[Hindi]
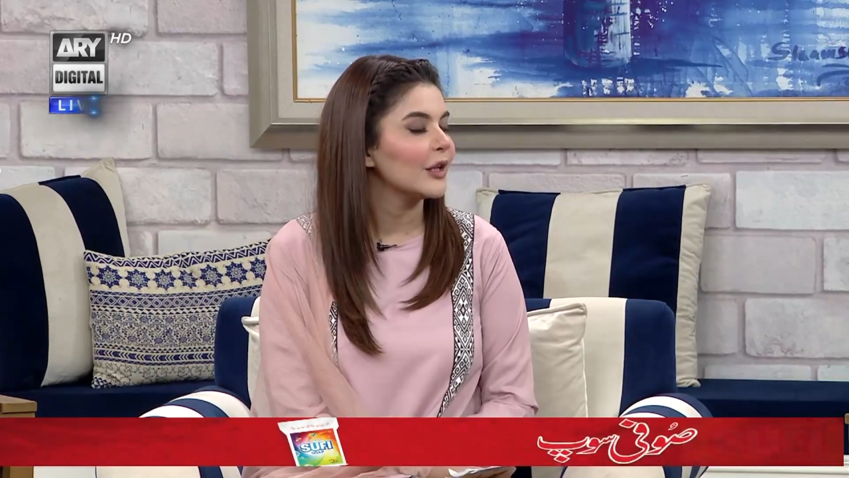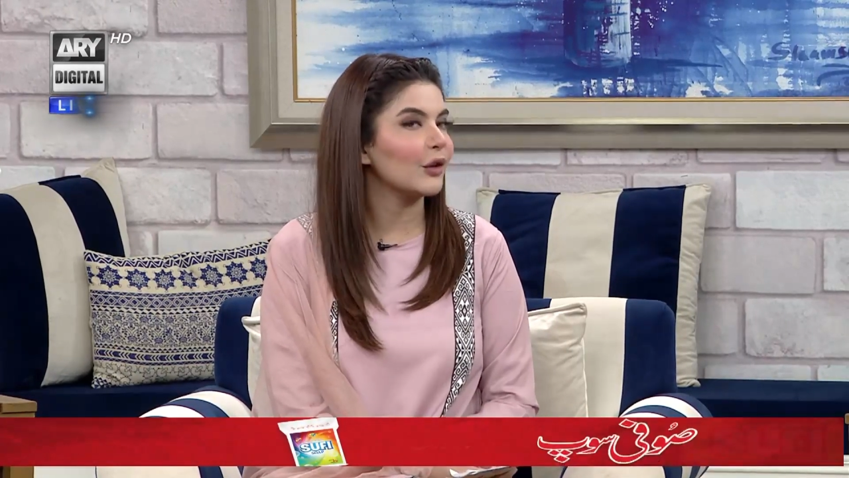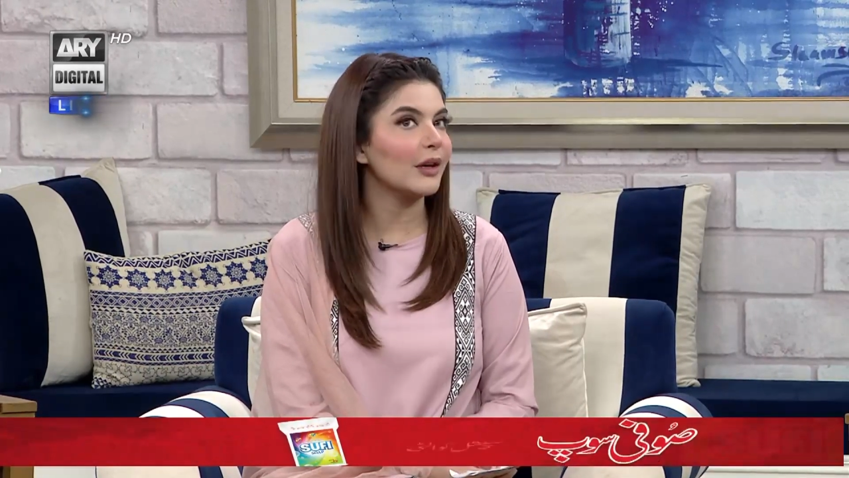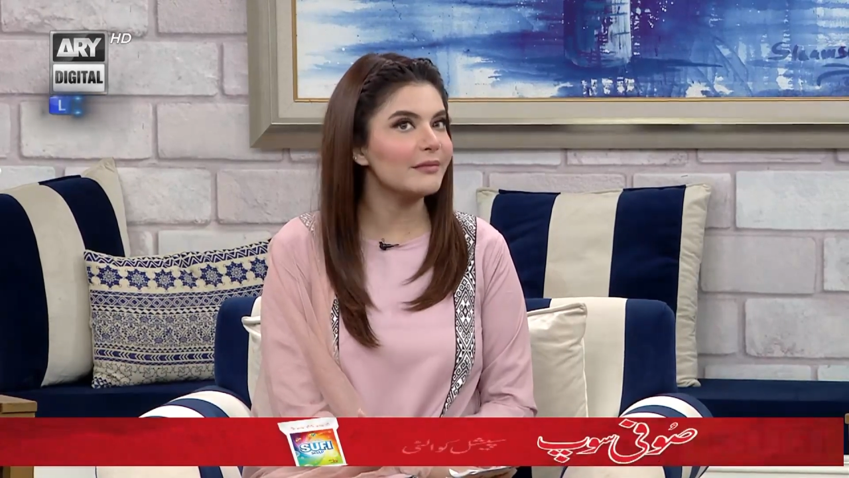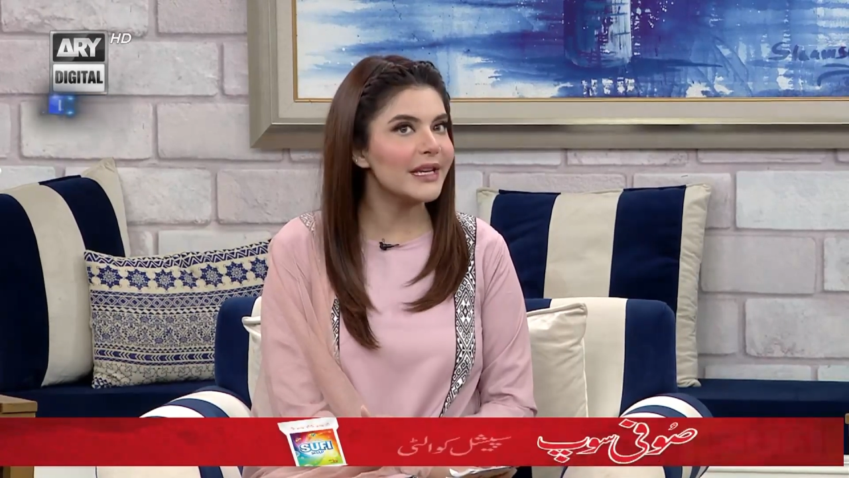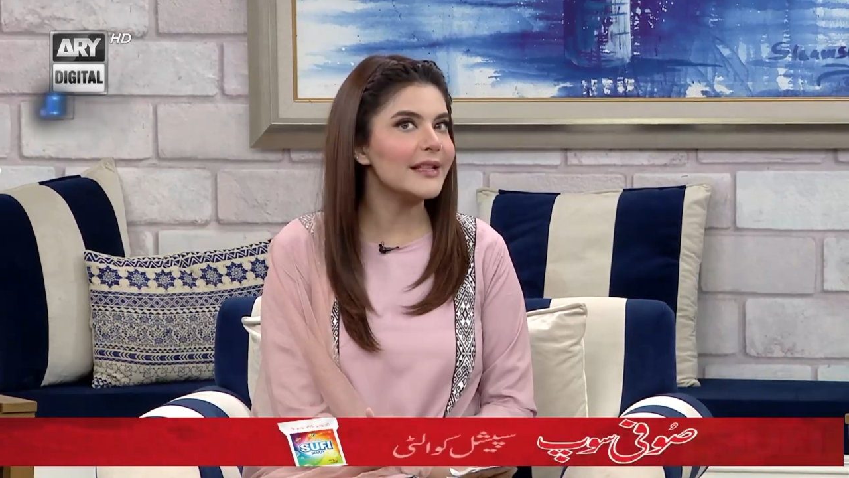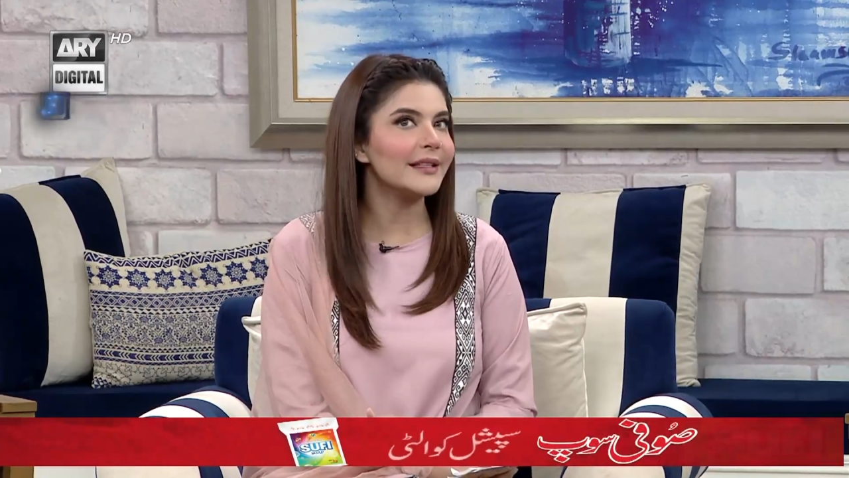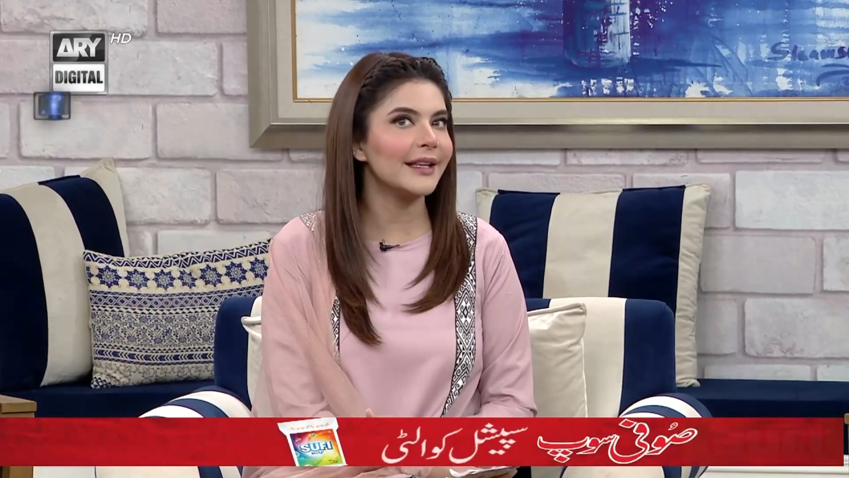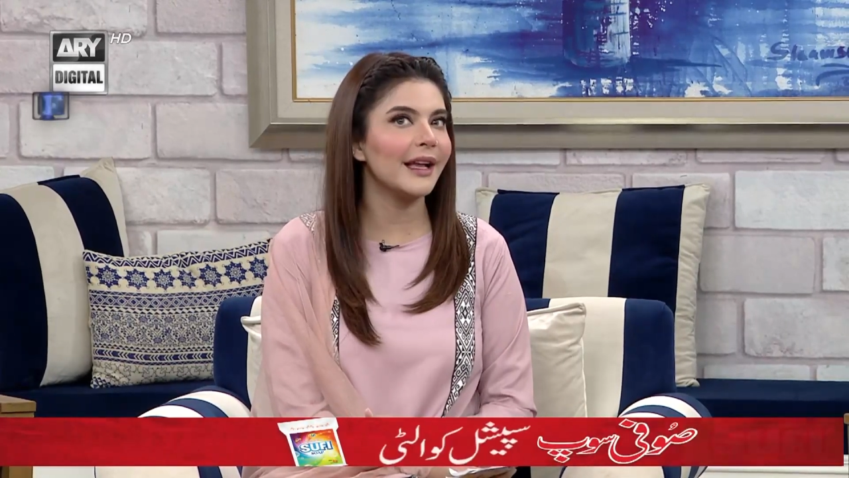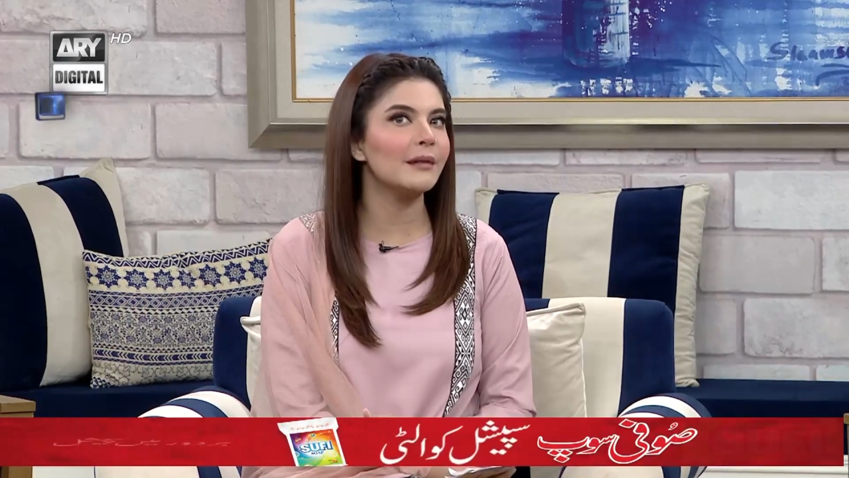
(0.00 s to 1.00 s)
सो अमरीन
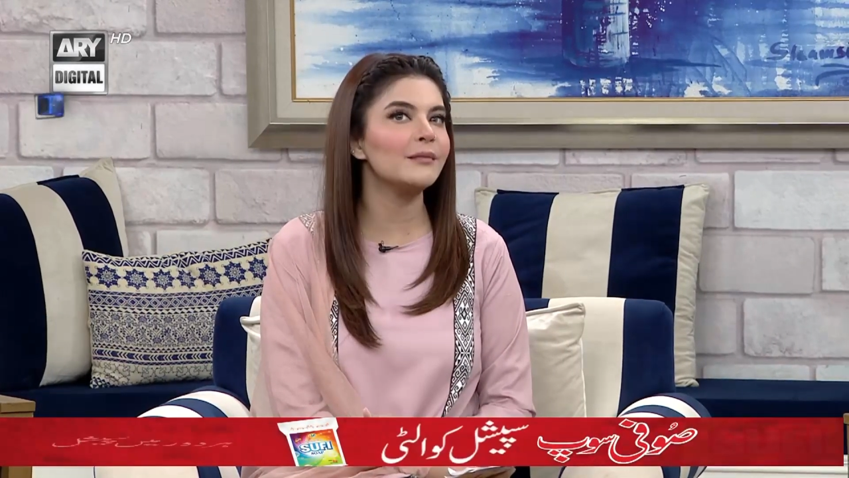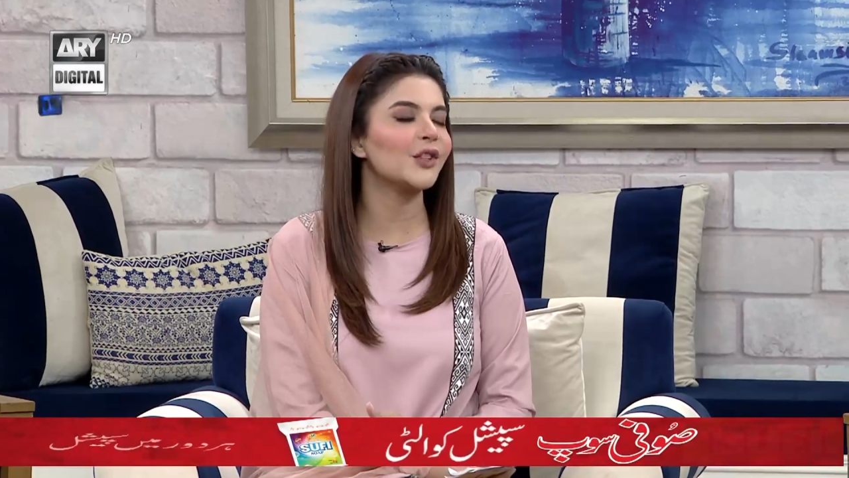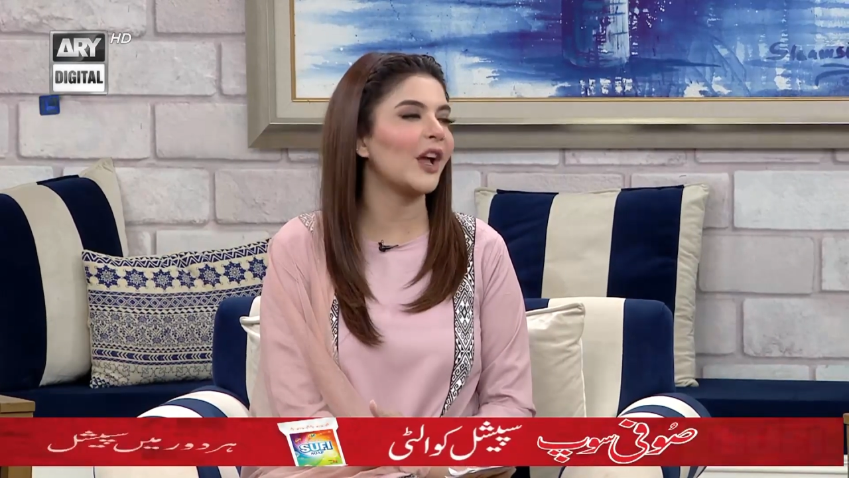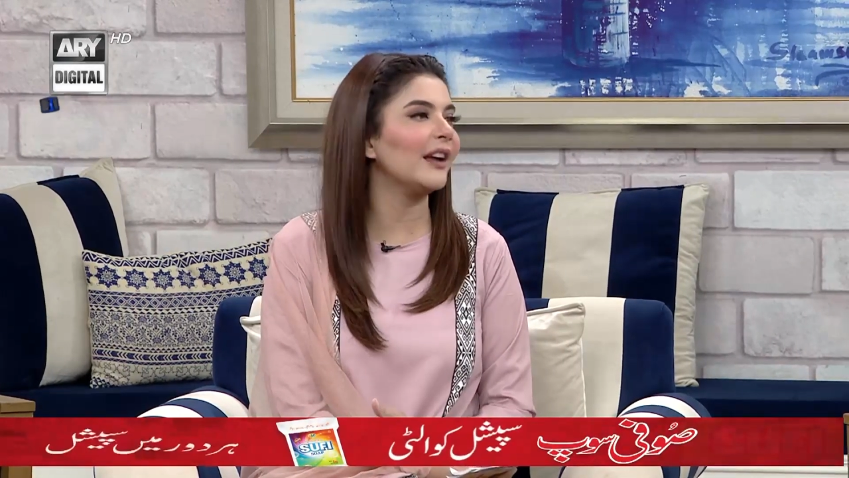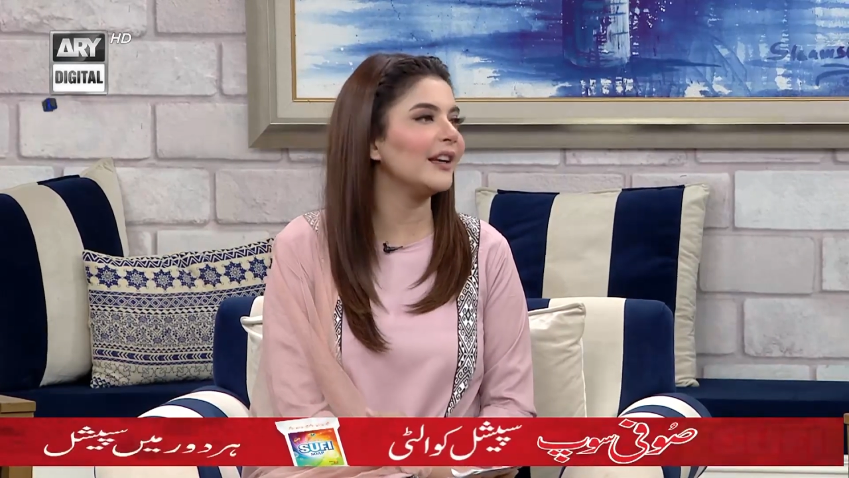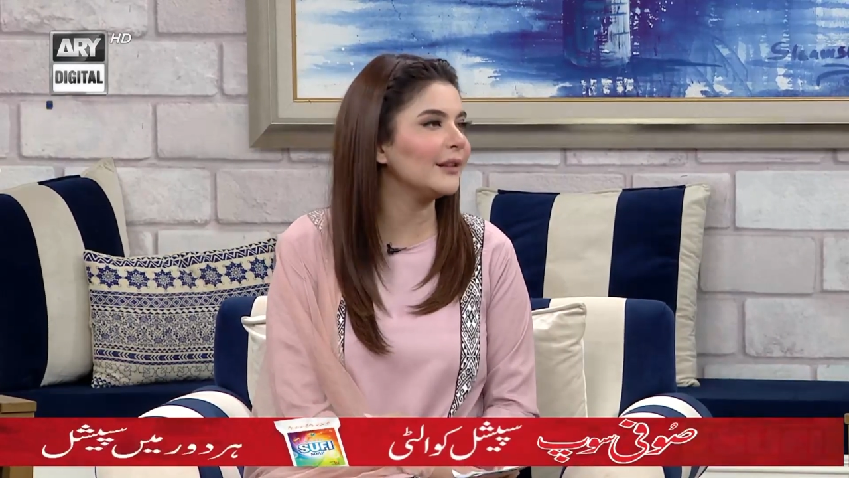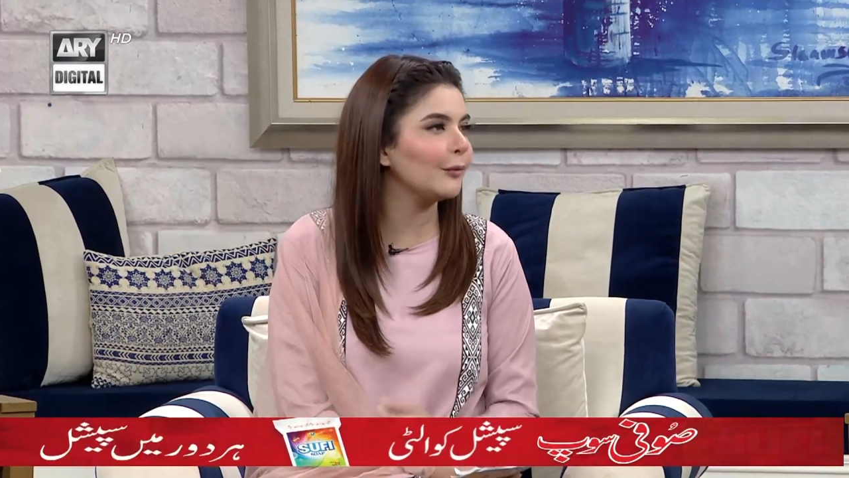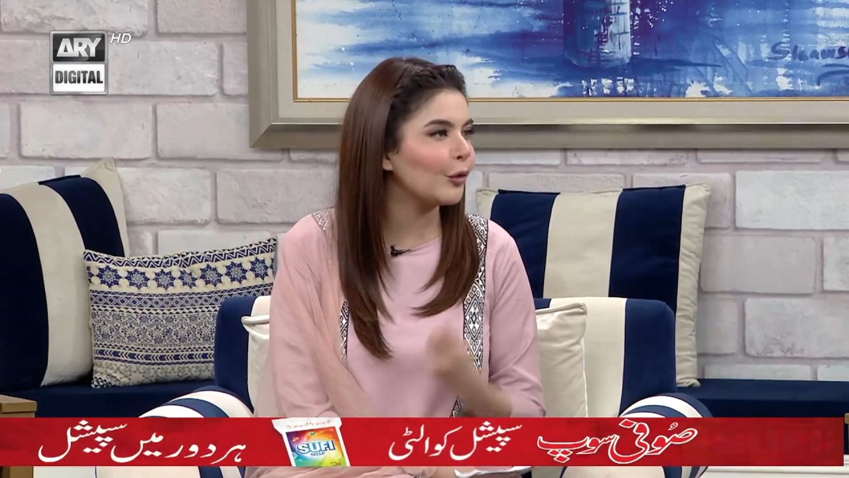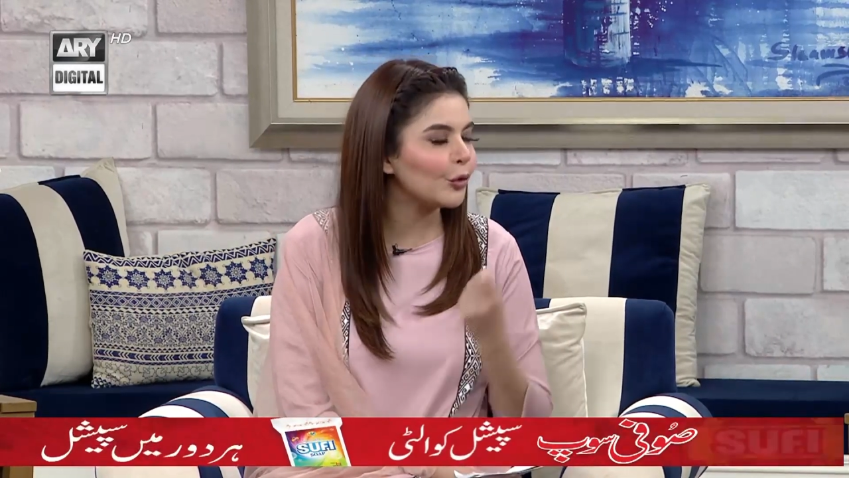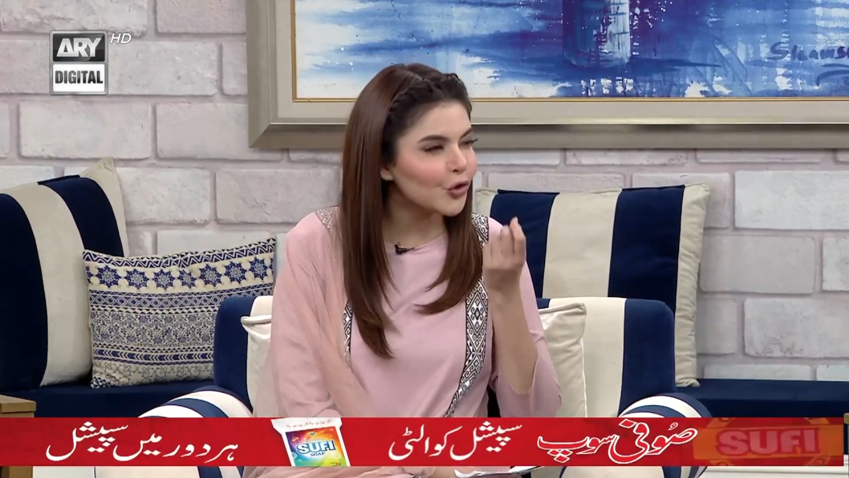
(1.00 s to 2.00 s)
से हम शायद
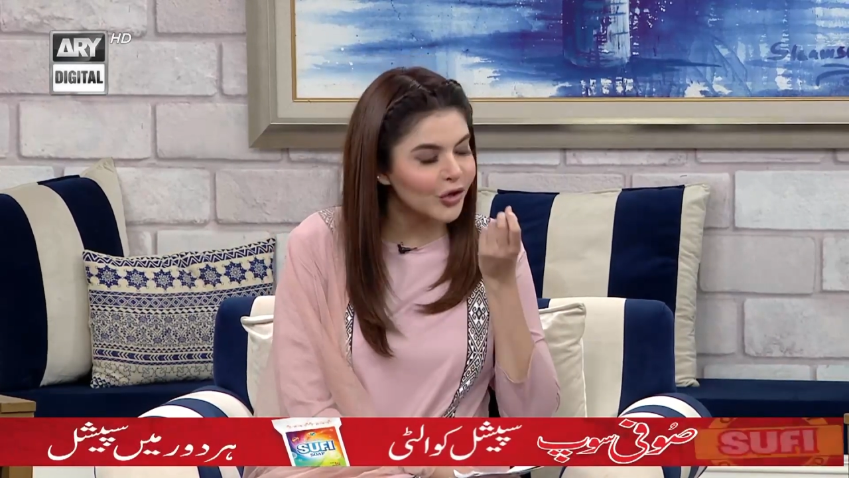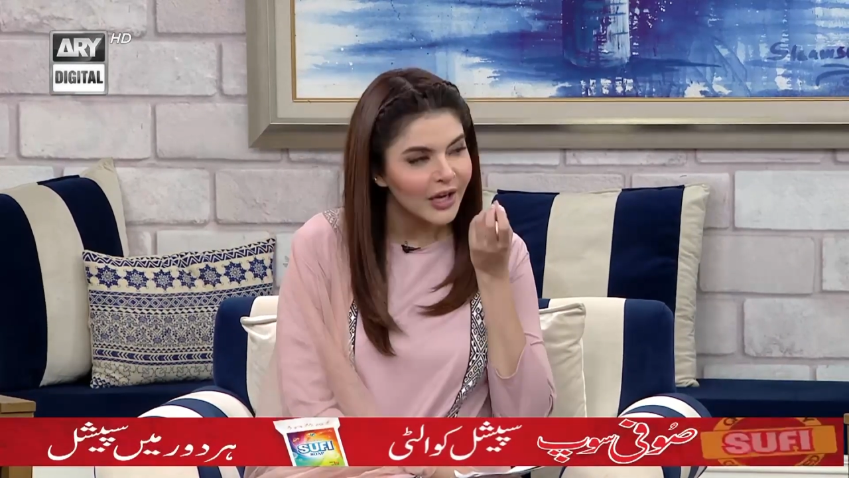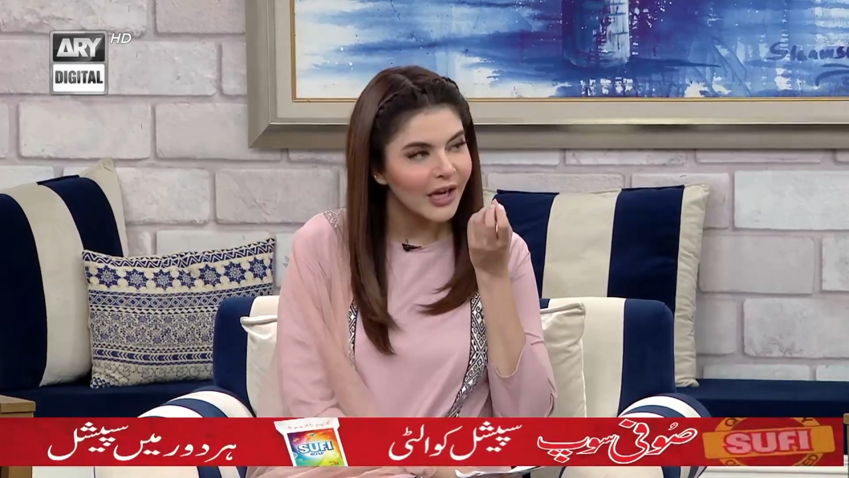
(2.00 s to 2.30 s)
वो कुछ